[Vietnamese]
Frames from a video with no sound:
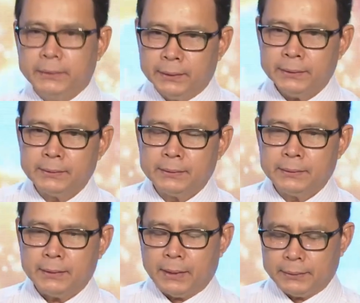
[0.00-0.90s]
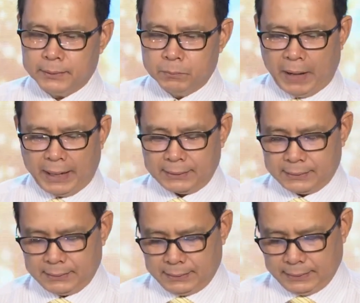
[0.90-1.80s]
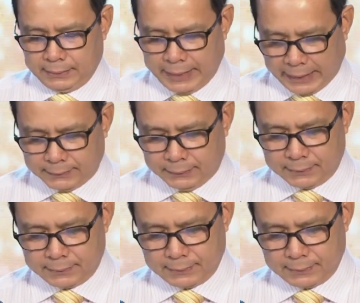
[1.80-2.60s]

nữa những mặt đạt được